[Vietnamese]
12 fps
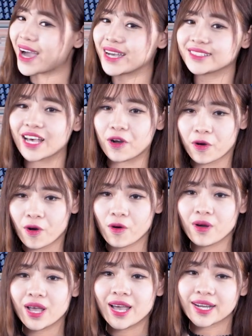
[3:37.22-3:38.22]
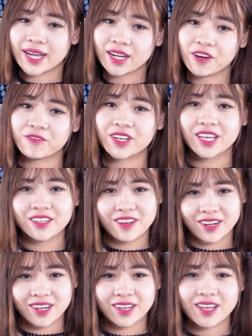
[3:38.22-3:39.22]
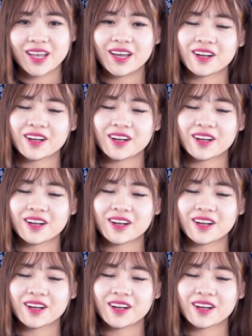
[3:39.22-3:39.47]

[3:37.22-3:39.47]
pha giả gỗ kết hợp với kính cường lực,